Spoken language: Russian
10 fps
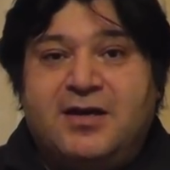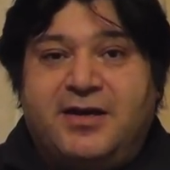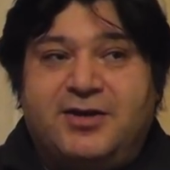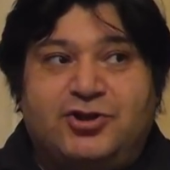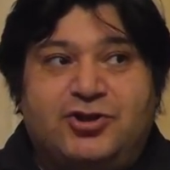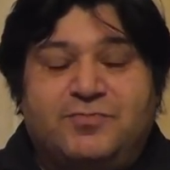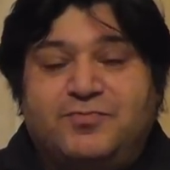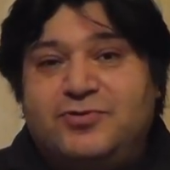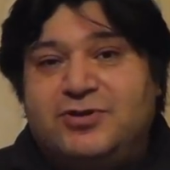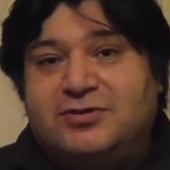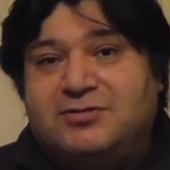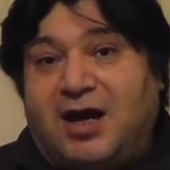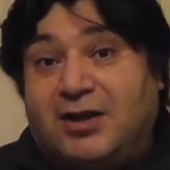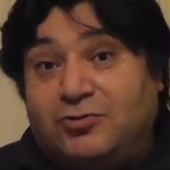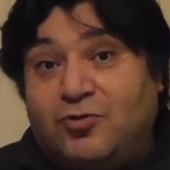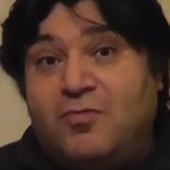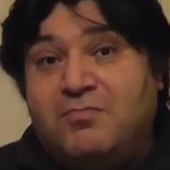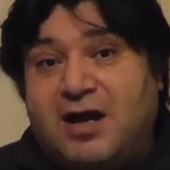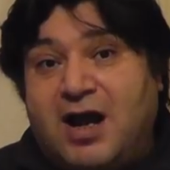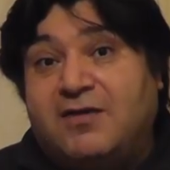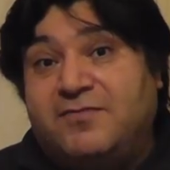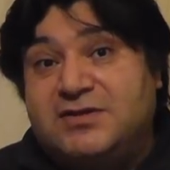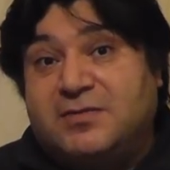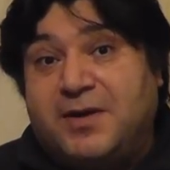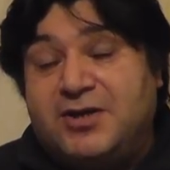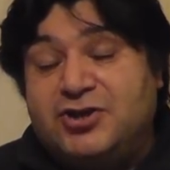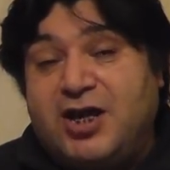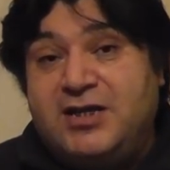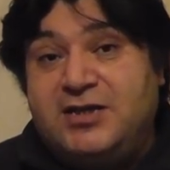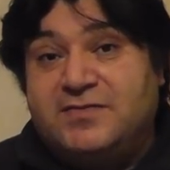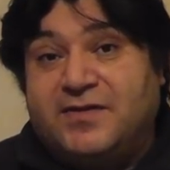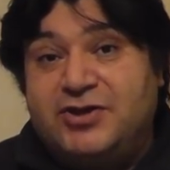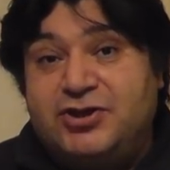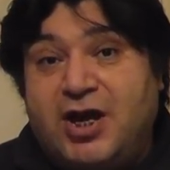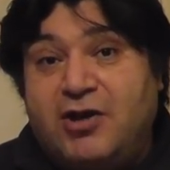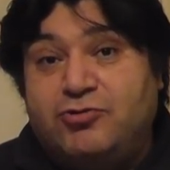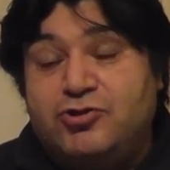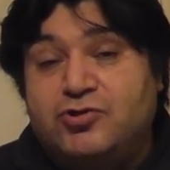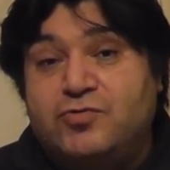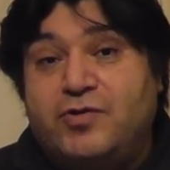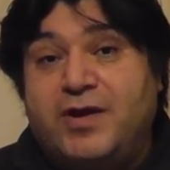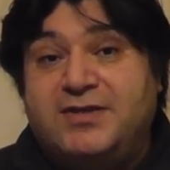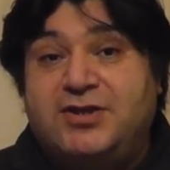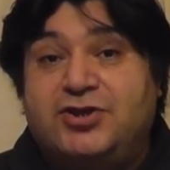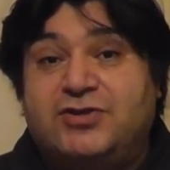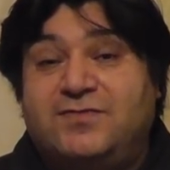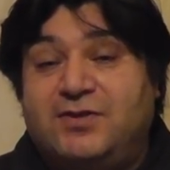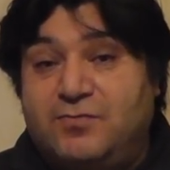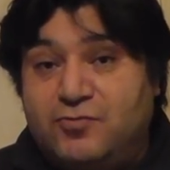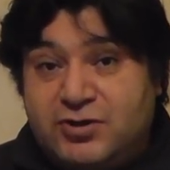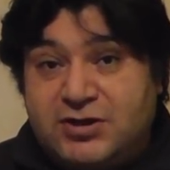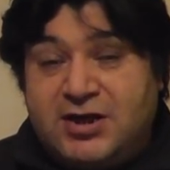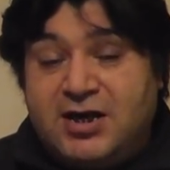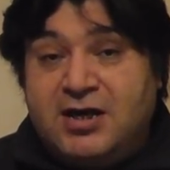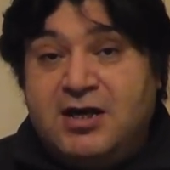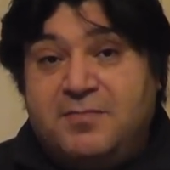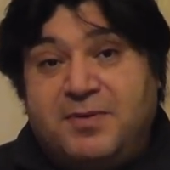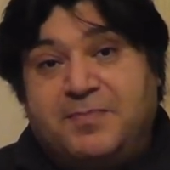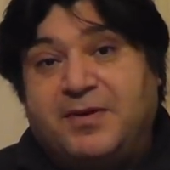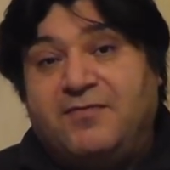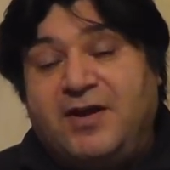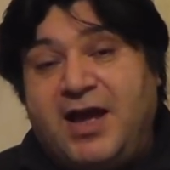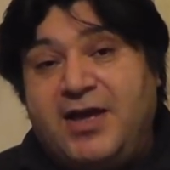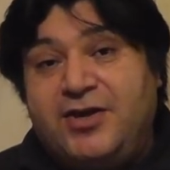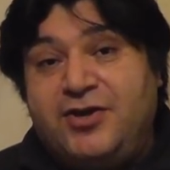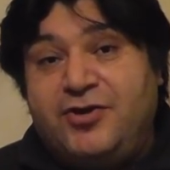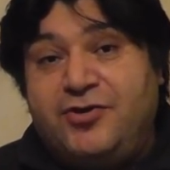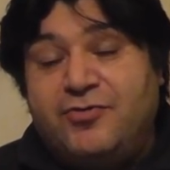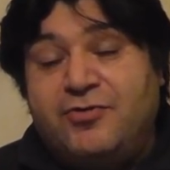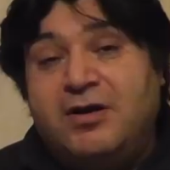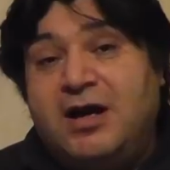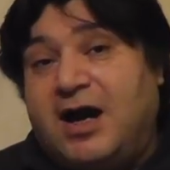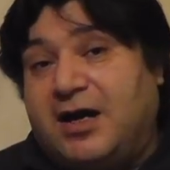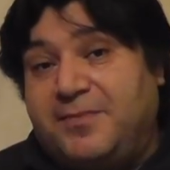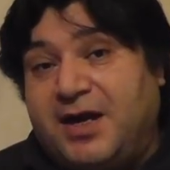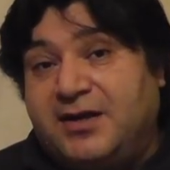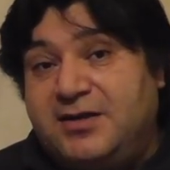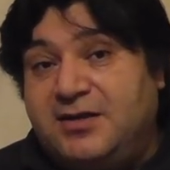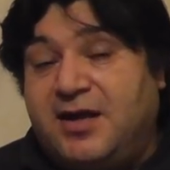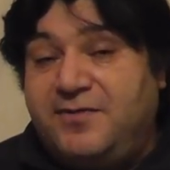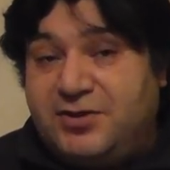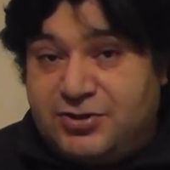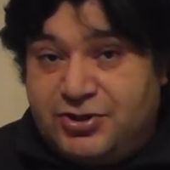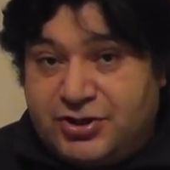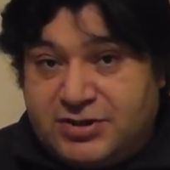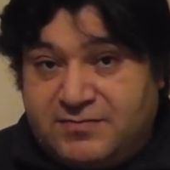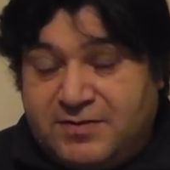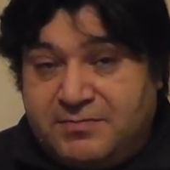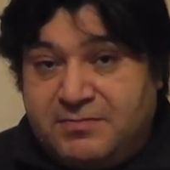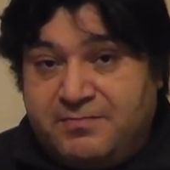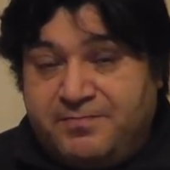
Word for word: Речь будет о том, как в Азербайджане извращают историю отечественной музыки, приправляя ее армяно-ненавистничеством.